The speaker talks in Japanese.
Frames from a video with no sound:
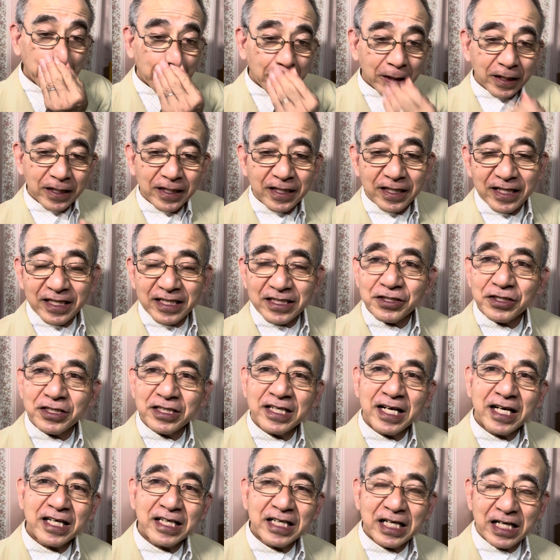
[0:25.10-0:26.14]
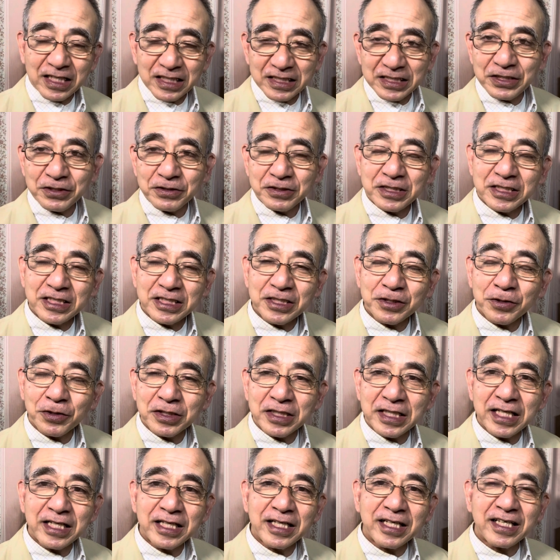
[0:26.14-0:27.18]
えー、スリランカ、日本にとっ
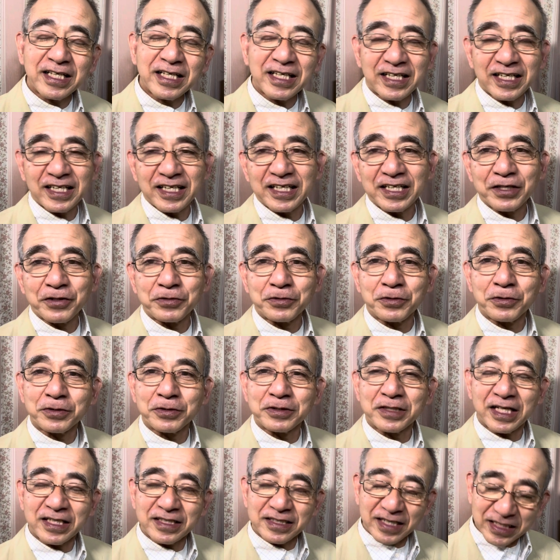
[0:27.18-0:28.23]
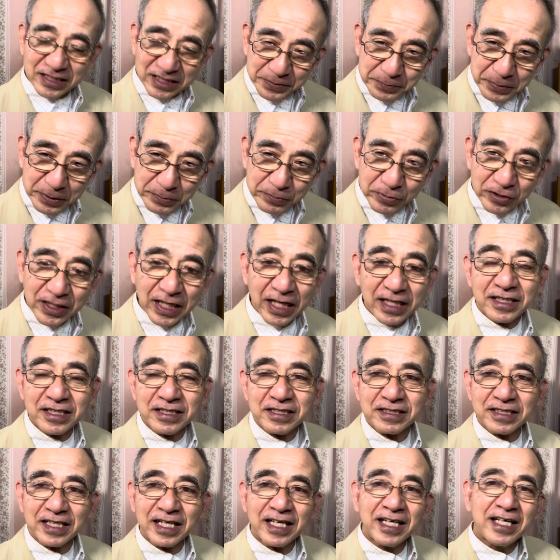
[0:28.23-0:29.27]
て、えー、このな、馴染み深いで
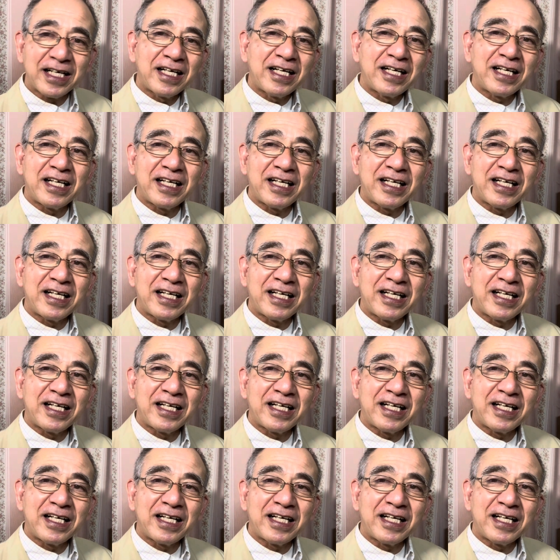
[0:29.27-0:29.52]
すね。